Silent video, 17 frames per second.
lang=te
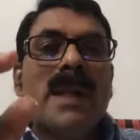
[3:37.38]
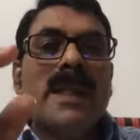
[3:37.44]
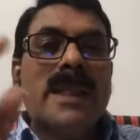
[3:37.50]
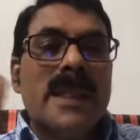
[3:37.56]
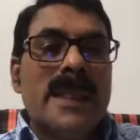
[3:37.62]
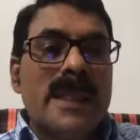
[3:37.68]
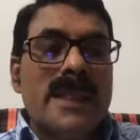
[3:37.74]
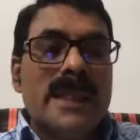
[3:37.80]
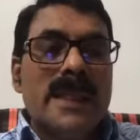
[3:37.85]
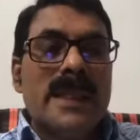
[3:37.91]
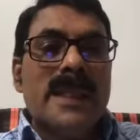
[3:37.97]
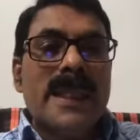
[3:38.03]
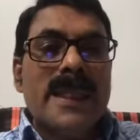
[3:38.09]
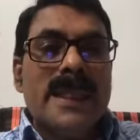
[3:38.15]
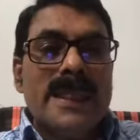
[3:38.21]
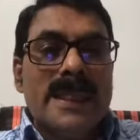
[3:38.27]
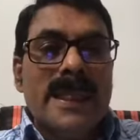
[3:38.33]
మన తెలియ
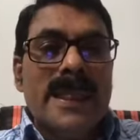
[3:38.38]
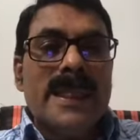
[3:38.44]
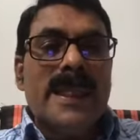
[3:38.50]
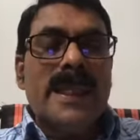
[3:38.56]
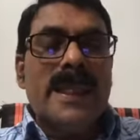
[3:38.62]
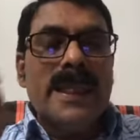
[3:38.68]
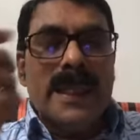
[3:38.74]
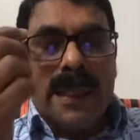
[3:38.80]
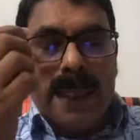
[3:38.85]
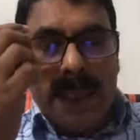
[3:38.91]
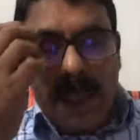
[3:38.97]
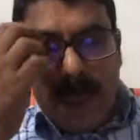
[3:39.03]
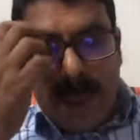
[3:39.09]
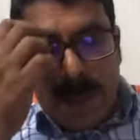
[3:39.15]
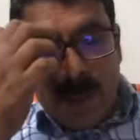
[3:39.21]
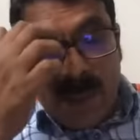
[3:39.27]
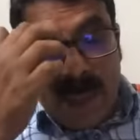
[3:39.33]
తెలియజేయటానికి
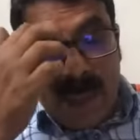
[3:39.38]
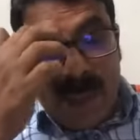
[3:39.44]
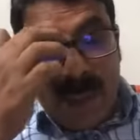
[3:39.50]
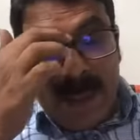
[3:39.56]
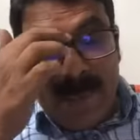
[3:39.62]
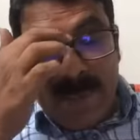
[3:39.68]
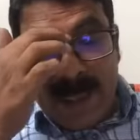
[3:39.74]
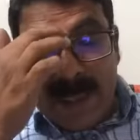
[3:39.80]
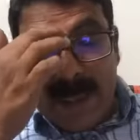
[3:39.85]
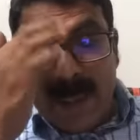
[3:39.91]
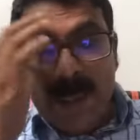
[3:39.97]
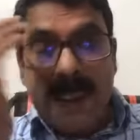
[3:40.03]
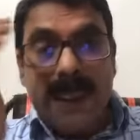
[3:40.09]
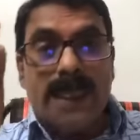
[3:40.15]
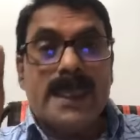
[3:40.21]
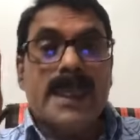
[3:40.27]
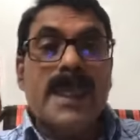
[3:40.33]
మనకి
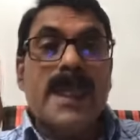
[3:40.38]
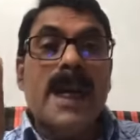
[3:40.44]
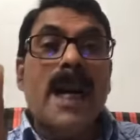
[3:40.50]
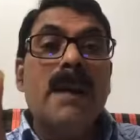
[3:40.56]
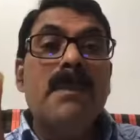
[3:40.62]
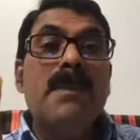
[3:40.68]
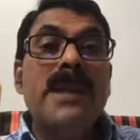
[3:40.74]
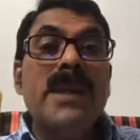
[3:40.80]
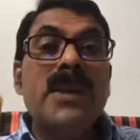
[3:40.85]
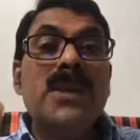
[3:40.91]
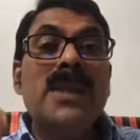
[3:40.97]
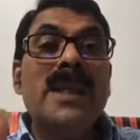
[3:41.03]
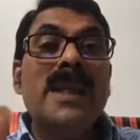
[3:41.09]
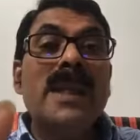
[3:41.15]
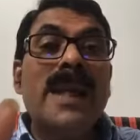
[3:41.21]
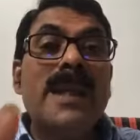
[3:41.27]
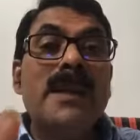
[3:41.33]
వ్యక్తిగత
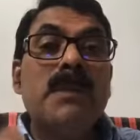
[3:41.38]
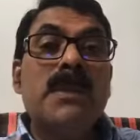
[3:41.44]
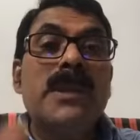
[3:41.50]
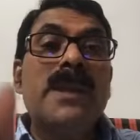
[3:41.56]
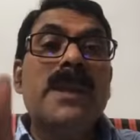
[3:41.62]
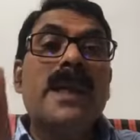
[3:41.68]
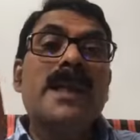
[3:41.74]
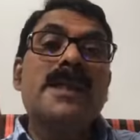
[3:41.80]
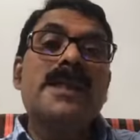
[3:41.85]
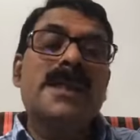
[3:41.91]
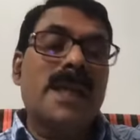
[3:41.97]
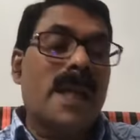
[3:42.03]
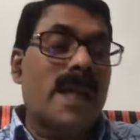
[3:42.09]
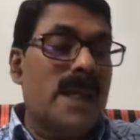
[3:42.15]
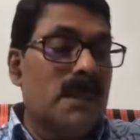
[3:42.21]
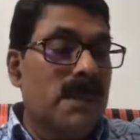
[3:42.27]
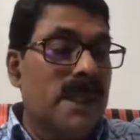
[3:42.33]
అభివృద్ధి నైపుణ్యాలు
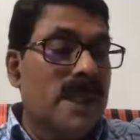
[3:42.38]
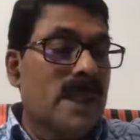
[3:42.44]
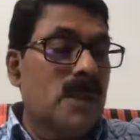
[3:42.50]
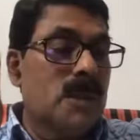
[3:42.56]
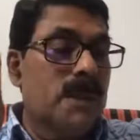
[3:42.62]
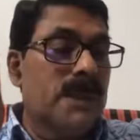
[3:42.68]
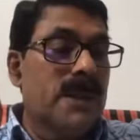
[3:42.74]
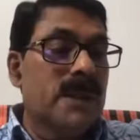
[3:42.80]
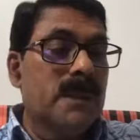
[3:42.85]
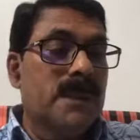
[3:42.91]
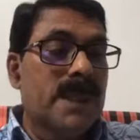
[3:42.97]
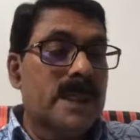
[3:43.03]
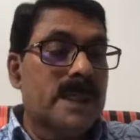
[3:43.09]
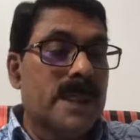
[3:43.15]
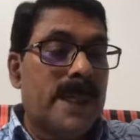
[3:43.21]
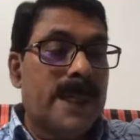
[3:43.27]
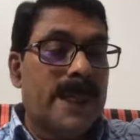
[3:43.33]
చాలా బాగా
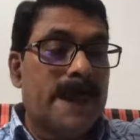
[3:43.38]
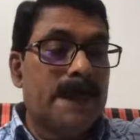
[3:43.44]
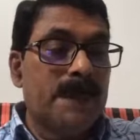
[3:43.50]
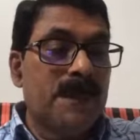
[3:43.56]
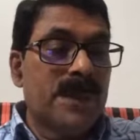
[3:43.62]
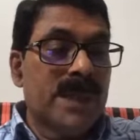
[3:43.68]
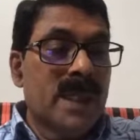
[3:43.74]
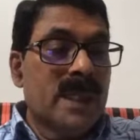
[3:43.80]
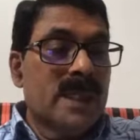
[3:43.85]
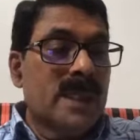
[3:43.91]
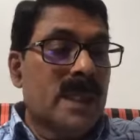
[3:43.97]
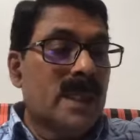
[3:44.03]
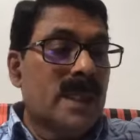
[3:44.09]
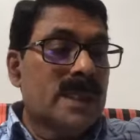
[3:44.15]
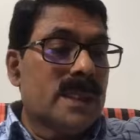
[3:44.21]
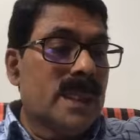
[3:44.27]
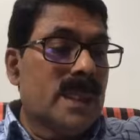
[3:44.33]
ఉపయోగపడతాయి
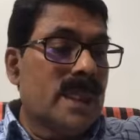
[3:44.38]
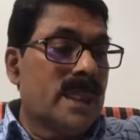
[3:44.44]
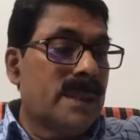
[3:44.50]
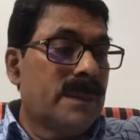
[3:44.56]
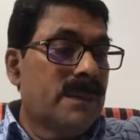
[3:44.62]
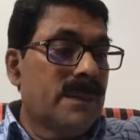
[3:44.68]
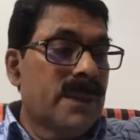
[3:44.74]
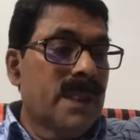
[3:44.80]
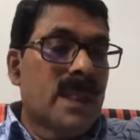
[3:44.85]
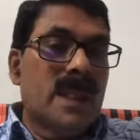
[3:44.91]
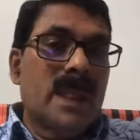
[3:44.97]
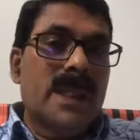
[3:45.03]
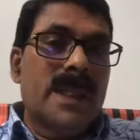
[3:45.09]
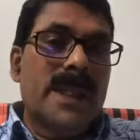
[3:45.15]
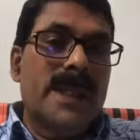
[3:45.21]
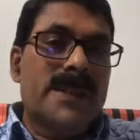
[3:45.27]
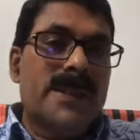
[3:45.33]
తర్వాత
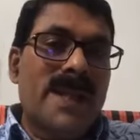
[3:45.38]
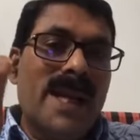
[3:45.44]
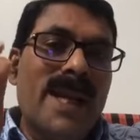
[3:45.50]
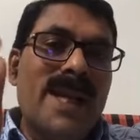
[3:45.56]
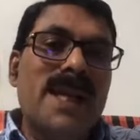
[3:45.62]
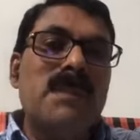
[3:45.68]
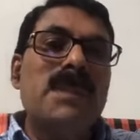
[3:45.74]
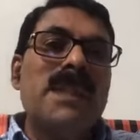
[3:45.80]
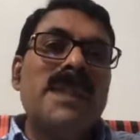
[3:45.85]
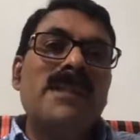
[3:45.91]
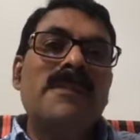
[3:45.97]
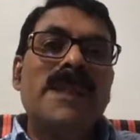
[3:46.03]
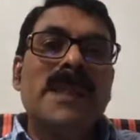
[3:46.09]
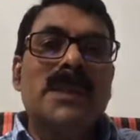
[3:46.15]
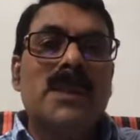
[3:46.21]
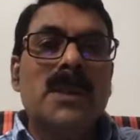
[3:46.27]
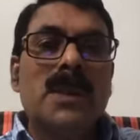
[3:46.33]
ఈ చాలామంది
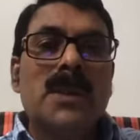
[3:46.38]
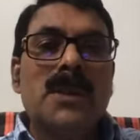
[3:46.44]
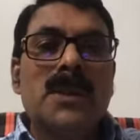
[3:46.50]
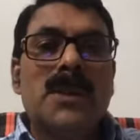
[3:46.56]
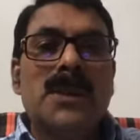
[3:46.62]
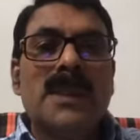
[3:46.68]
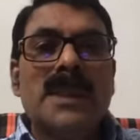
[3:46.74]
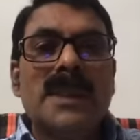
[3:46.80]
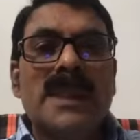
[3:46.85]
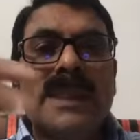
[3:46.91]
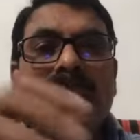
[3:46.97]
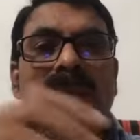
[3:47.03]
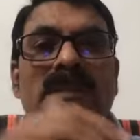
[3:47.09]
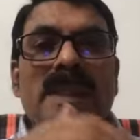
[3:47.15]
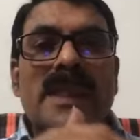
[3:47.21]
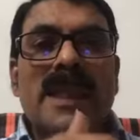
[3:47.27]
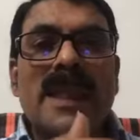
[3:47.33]
వ్యక్తులు
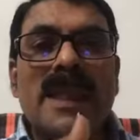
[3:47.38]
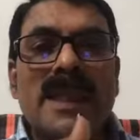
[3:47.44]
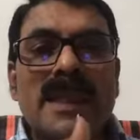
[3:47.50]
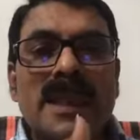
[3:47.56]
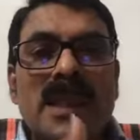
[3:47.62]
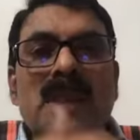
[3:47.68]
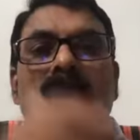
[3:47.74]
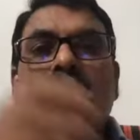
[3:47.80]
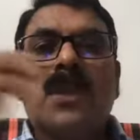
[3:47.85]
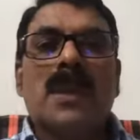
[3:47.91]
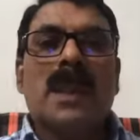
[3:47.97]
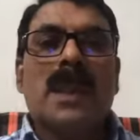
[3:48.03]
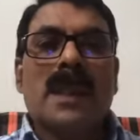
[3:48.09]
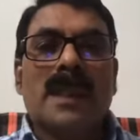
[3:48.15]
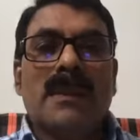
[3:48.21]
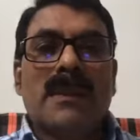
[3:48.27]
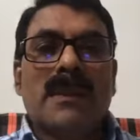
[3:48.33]
జీవితాంతం
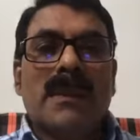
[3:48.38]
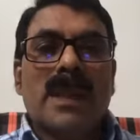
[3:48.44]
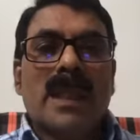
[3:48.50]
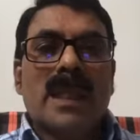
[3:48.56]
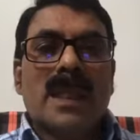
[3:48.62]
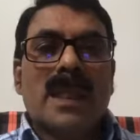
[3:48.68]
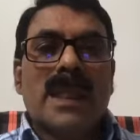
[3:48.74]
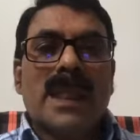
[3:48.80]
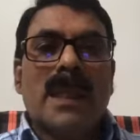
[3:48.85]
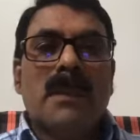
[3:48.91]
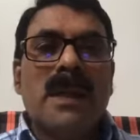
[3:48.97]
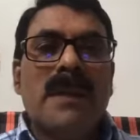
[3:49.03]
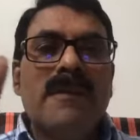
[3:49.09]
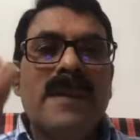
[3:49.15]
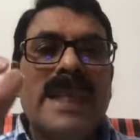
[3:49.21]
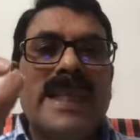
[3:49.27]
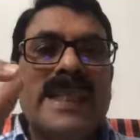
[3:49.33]
కూడా తమ
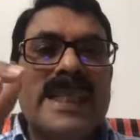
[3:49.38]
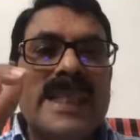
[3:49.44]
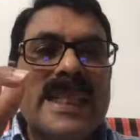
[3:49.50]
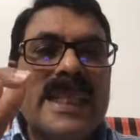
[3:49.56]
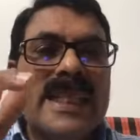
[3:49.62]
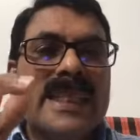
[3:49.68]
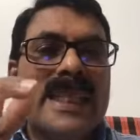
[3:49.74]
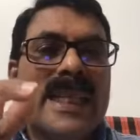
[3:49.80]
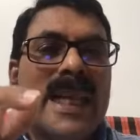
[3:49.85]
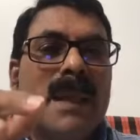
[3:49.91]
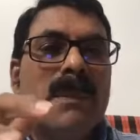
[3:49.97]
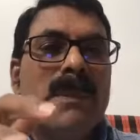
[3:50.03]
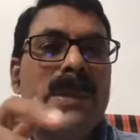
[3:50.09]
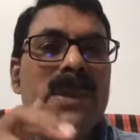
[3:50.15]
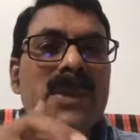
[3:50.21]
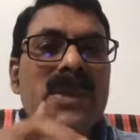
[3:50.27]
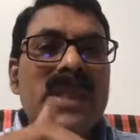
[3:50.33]
వ్యక్తిగత
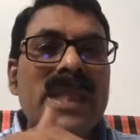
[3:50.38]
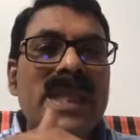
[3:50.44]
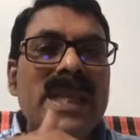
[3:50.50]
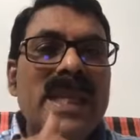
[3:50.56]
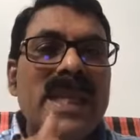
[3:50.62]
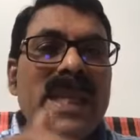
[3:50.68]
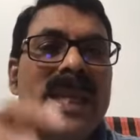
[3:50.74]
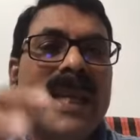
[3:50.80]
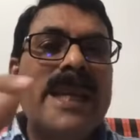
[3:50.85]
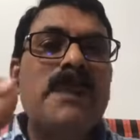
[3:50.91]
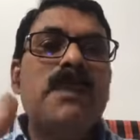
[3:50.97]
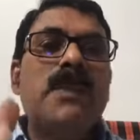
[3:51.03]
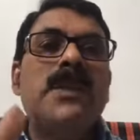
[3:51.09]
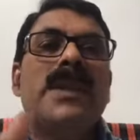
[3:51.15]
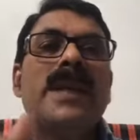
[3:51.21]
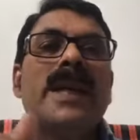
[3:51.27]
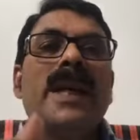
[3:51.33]
అభివృద్ధి
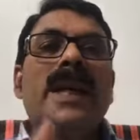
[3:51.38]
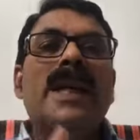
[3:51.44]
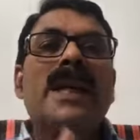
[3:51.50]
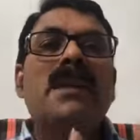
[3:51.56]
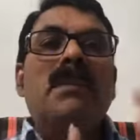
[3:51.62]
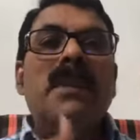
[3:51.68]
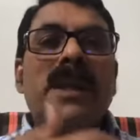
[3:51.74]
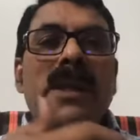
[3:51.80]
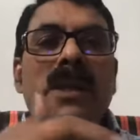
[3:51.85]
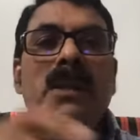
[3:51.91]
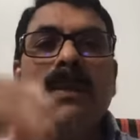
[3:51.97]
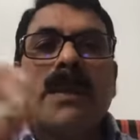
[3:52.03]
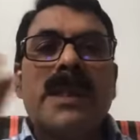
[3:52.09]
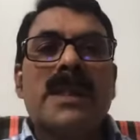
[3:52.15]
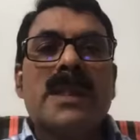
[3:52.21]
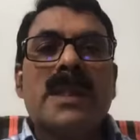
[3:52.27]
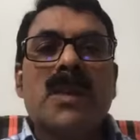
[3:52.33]
నైపుణ్యాలని
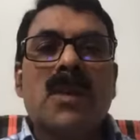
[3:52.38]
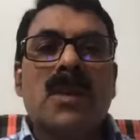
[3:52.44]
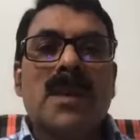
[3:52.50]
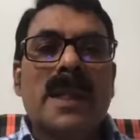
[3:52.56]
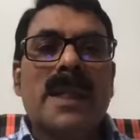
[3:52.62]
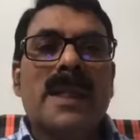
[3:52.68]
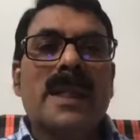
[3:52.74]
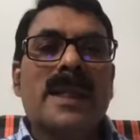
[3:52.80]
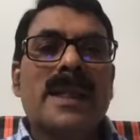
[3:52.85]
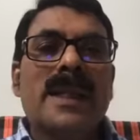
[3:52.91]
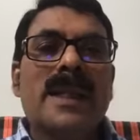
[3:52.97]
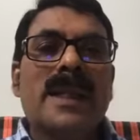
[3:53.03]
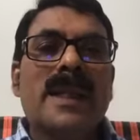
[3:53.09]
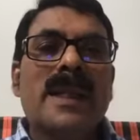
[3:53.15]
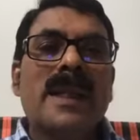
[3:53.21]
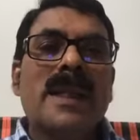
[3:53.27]
మెరుగుపరుచుకోవటానికి